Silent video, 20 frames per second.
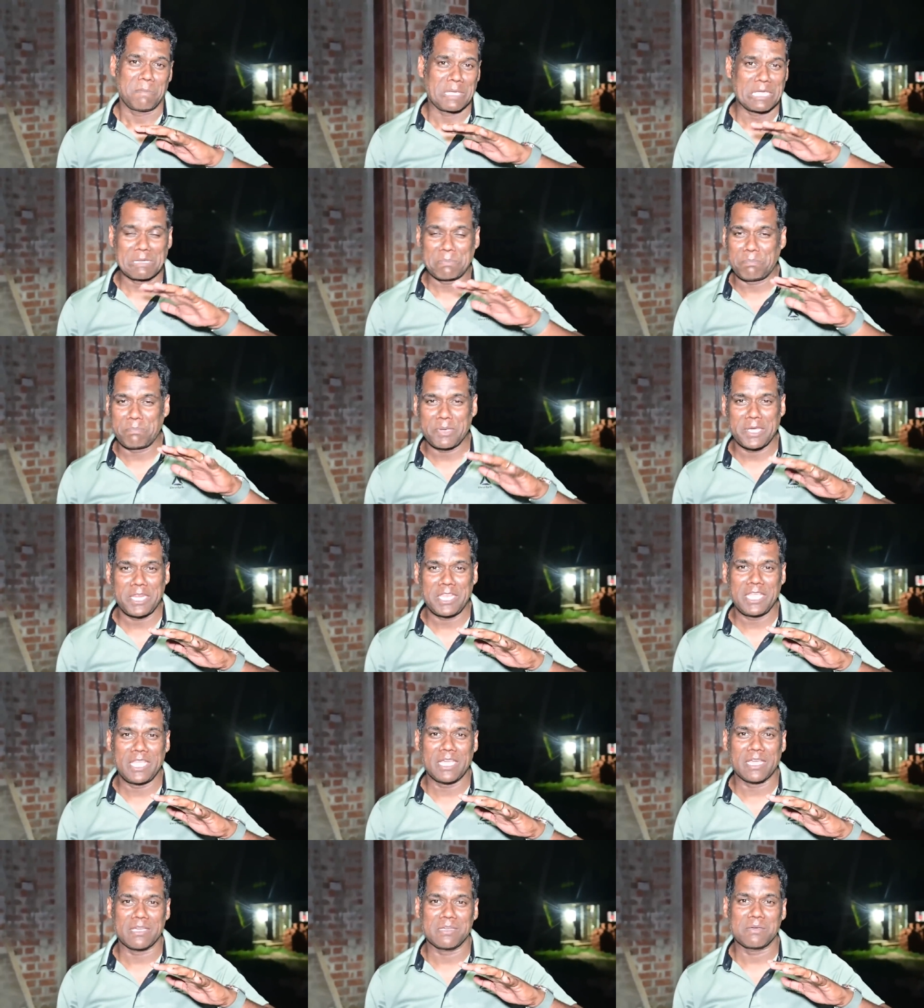
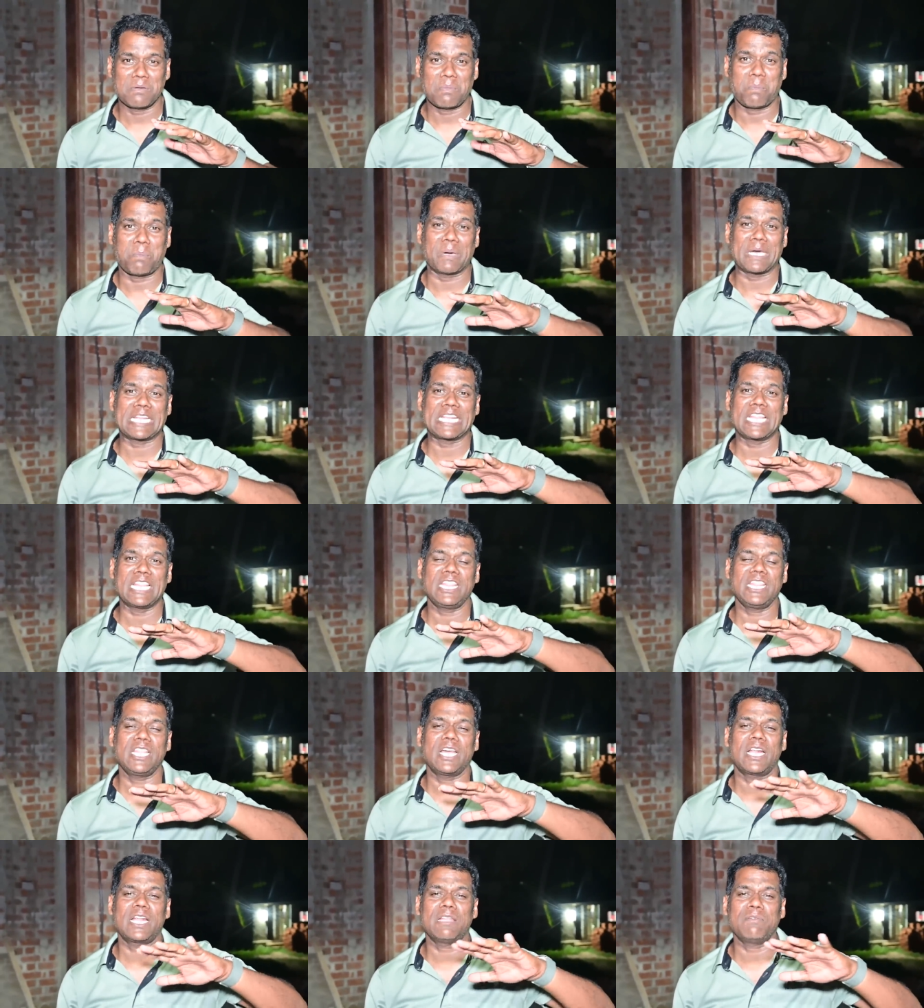மிகப்பெரிய
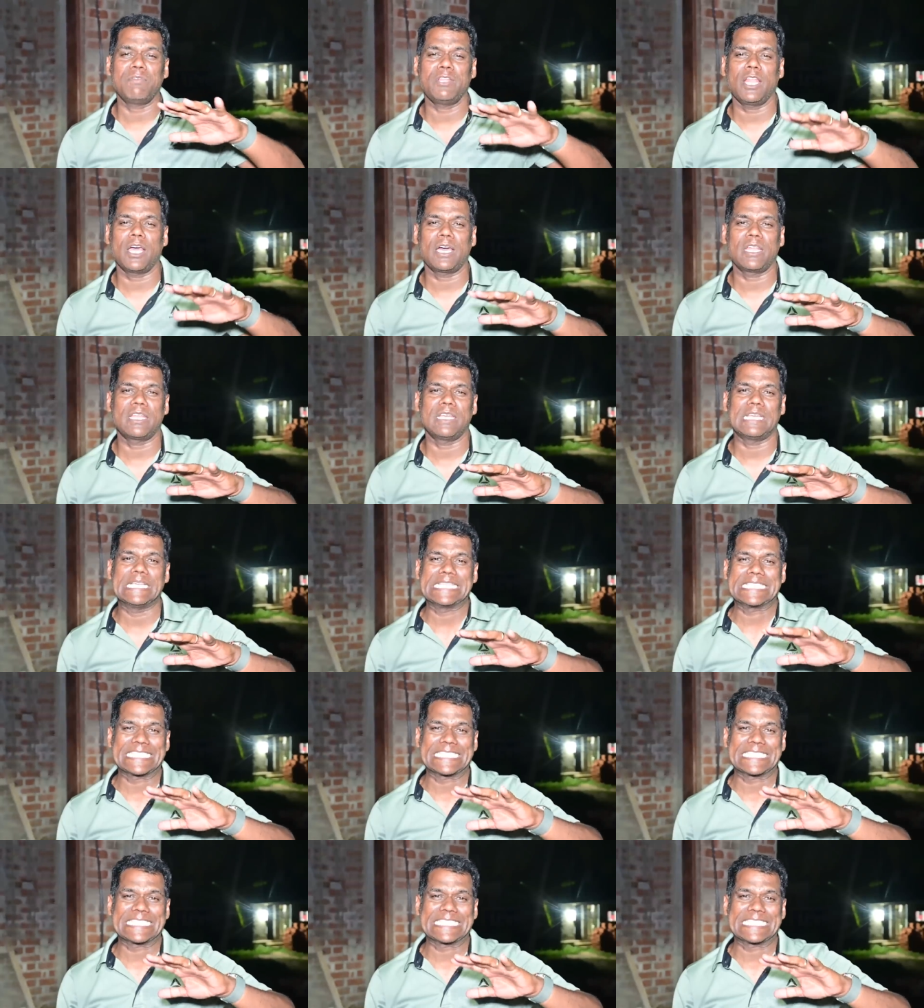பரந்த அளவிலான